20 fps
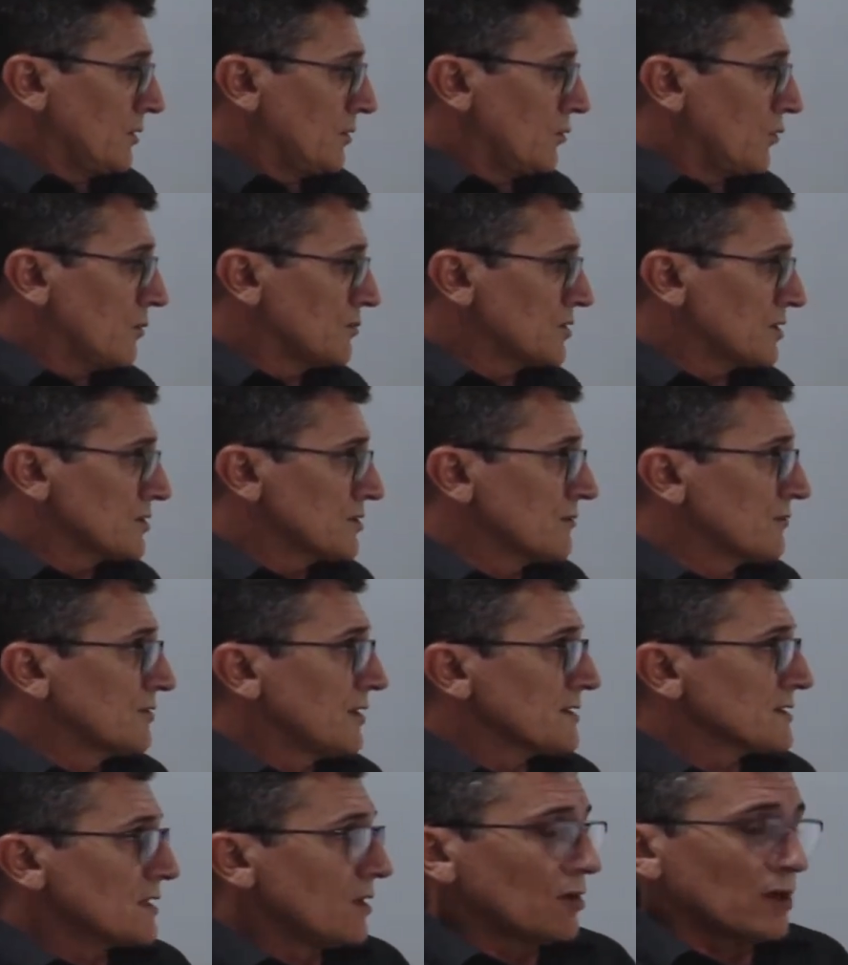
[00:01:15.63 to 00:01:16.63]
O objetivo
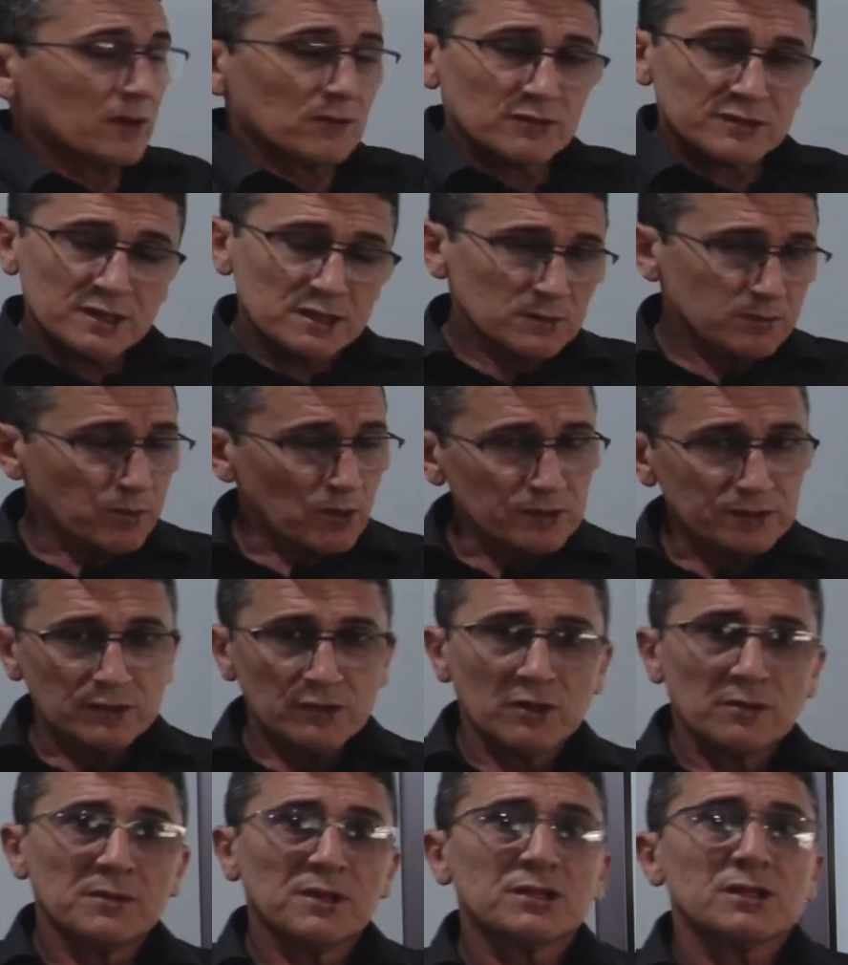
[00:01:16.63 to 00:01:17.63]
dessa aula é que vocês possam
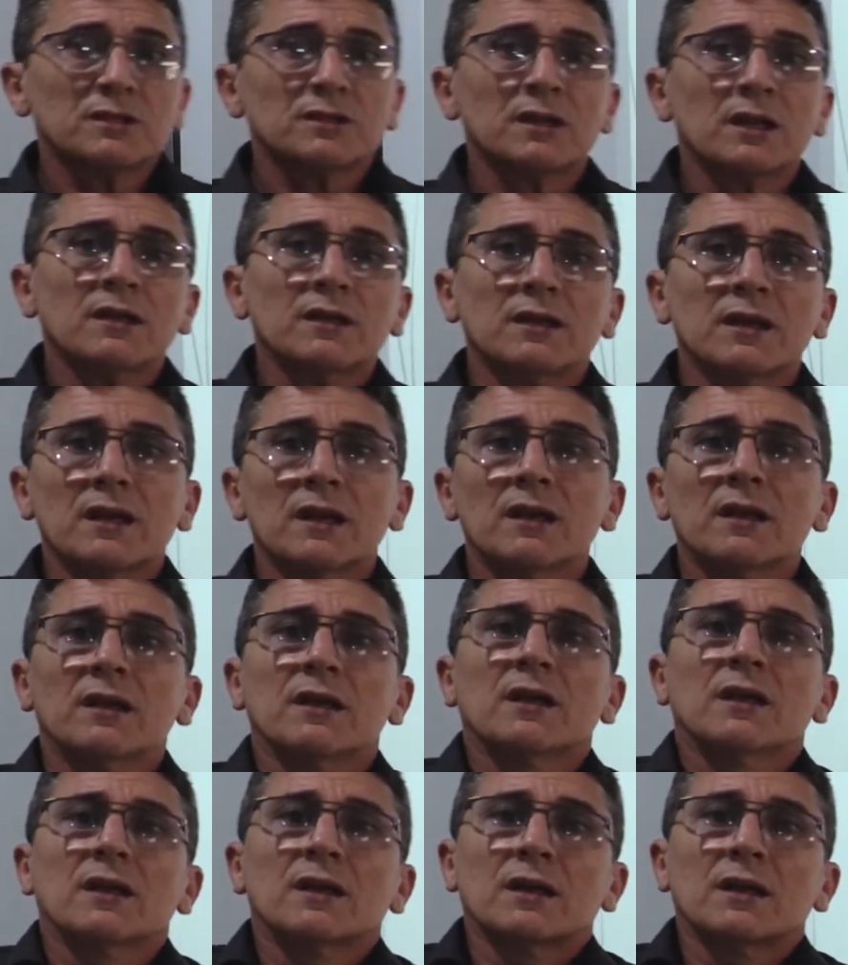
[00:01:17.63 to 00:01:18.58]
realmente entender